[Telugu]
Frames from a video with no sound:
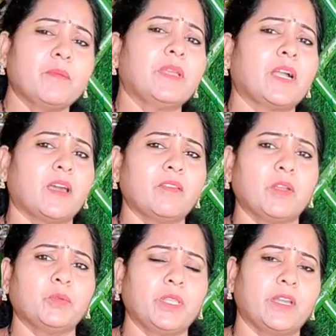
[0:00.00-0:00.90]
మీ కారం
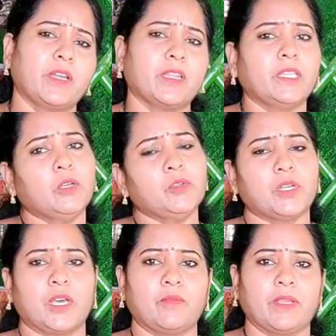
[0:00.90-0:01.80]
ఎక్కువ తినేటట్టయితే కొంచెం
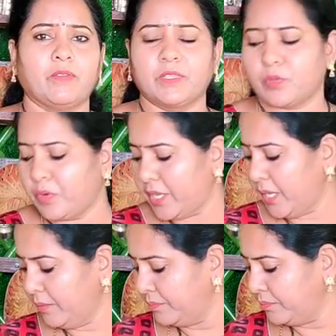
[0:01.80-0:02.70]
కారం ఎక్కువ వేసుకోండి